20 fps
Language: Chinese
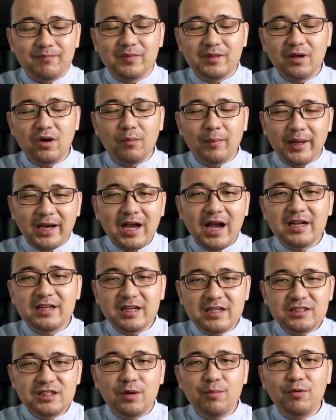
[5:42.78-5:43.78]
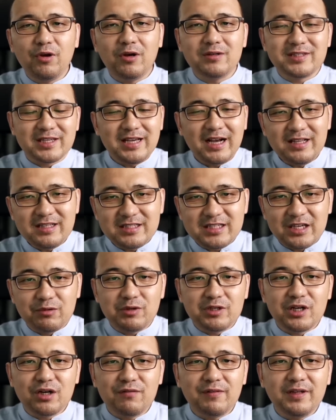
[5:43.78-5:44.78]
那我们来看人社部要怎样解决
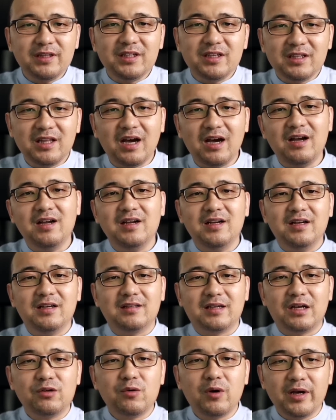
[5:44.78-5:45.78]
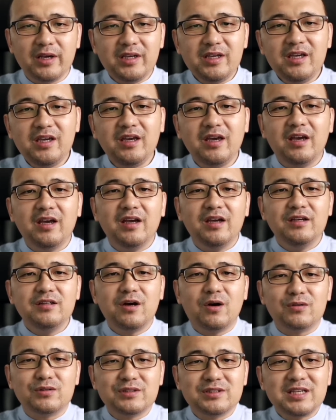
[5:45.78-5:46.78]
这个问题呢？他说：一
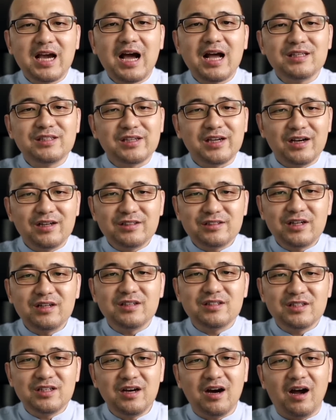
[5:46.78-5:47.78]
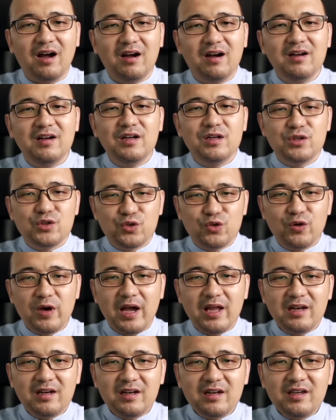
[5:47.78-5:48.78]
要加强政策，
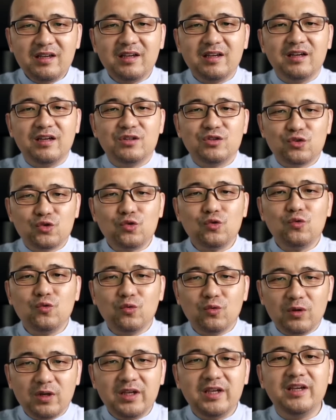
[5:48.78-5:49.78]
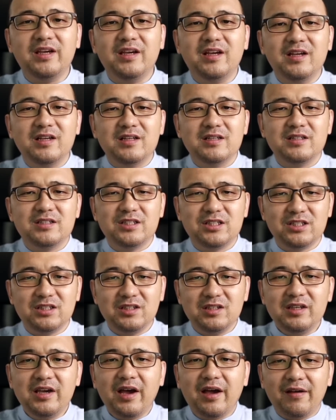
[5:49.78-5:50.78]
全力助力企
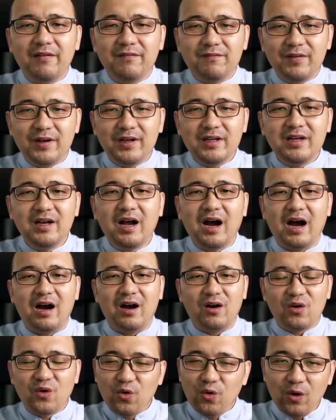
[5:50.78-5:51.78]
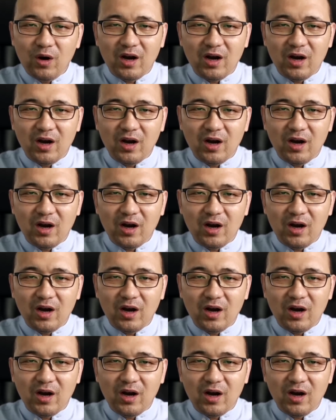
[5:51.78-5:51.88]
业稳岗扩